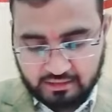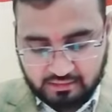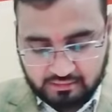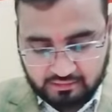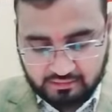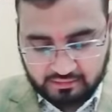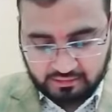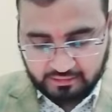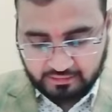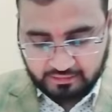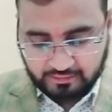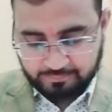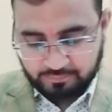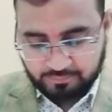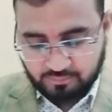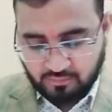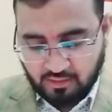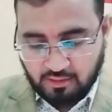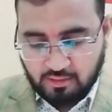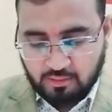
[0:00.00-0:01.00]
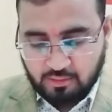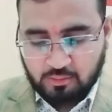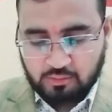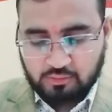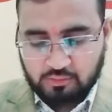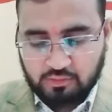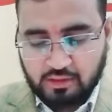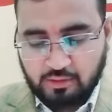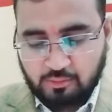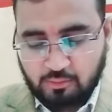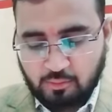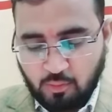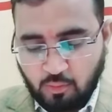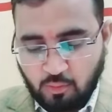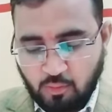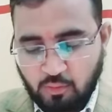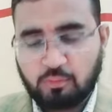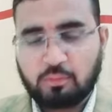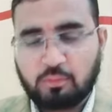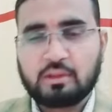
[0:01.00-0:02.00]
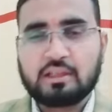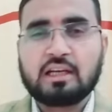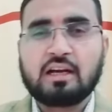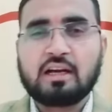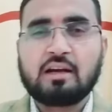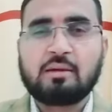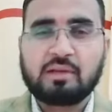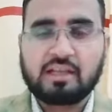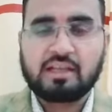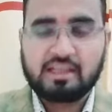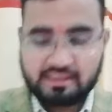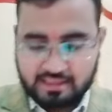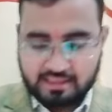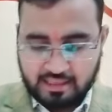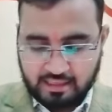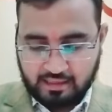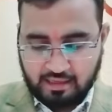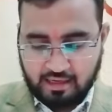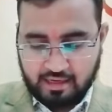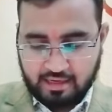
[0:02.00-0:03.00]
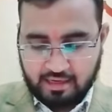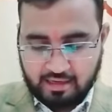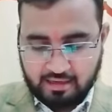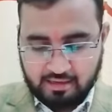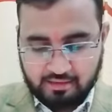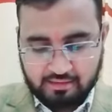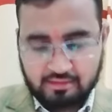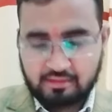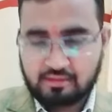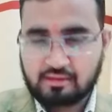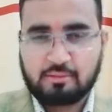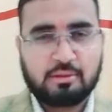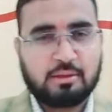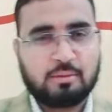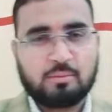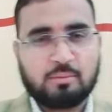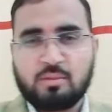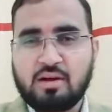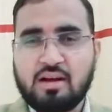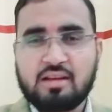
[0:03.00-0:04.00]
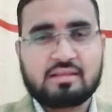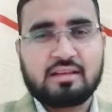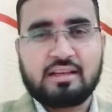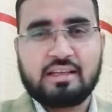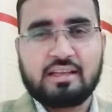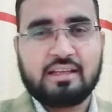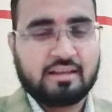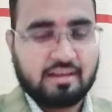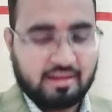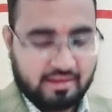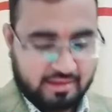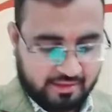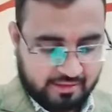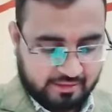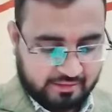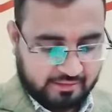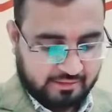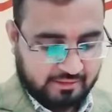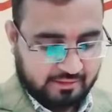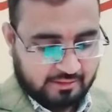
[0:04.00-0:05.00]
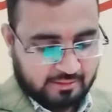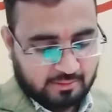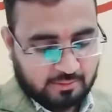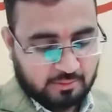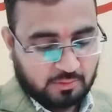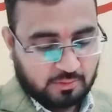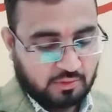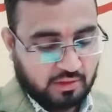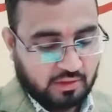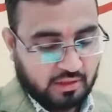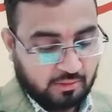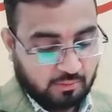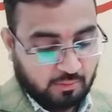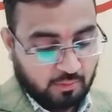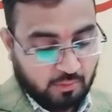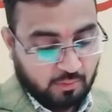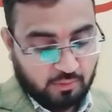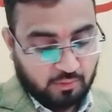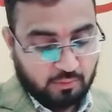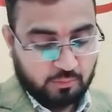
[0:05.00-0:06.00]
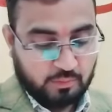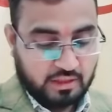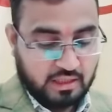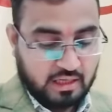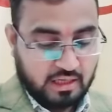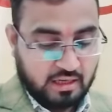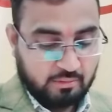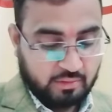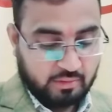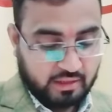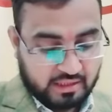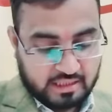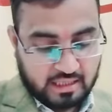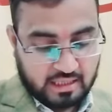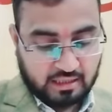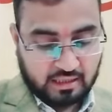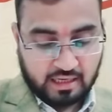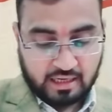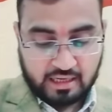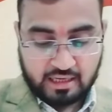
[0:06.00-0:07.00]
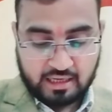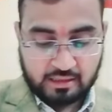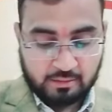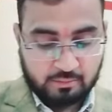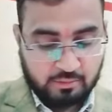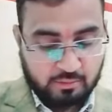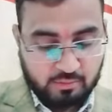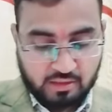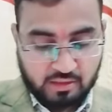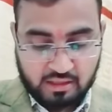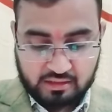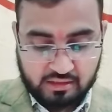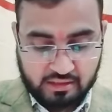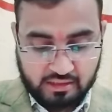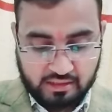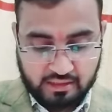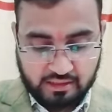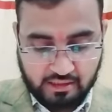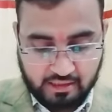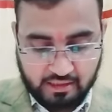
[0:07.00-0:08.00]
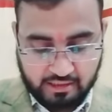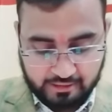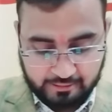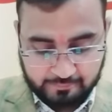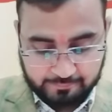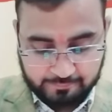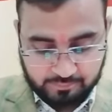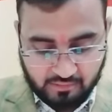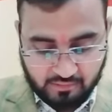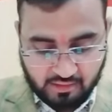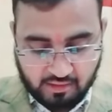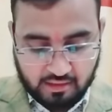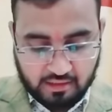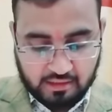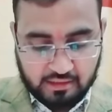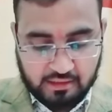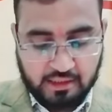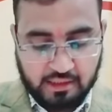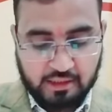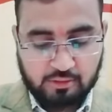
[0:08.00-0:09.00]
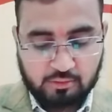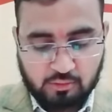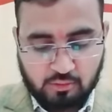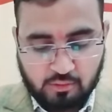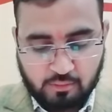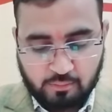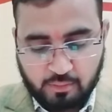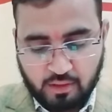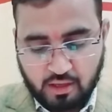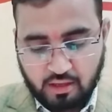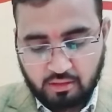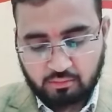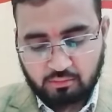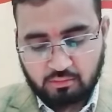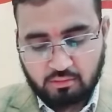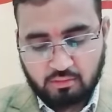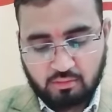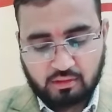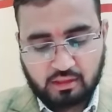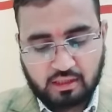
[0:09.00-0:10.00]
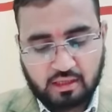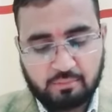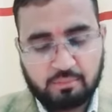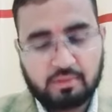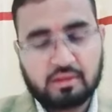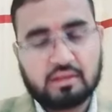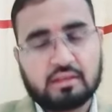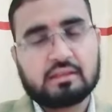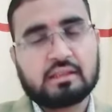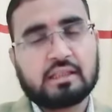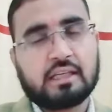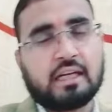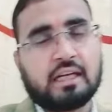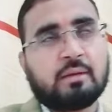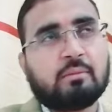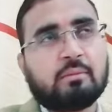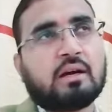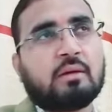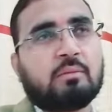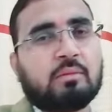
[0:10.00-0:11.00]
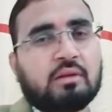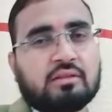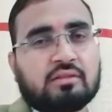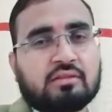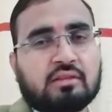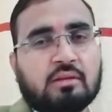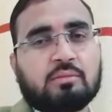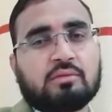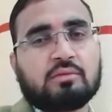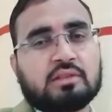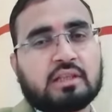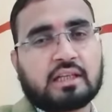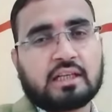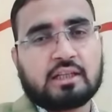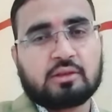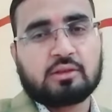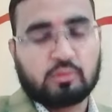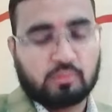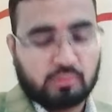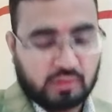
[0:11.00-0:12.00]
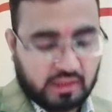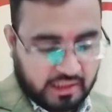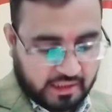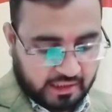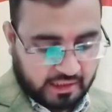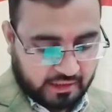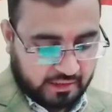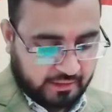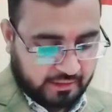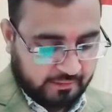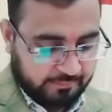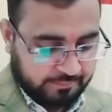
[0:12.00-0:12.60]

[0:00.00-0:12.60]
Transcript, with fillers: करती हैं उसने खून पिया भेजा खाया कभी मांस नहीं खाई उसने खून पिया भेजा खाया कभी मांस नहीं खाई खेतों पार्कों कैफ़े सिनेमा में सब जगह तो मिले ही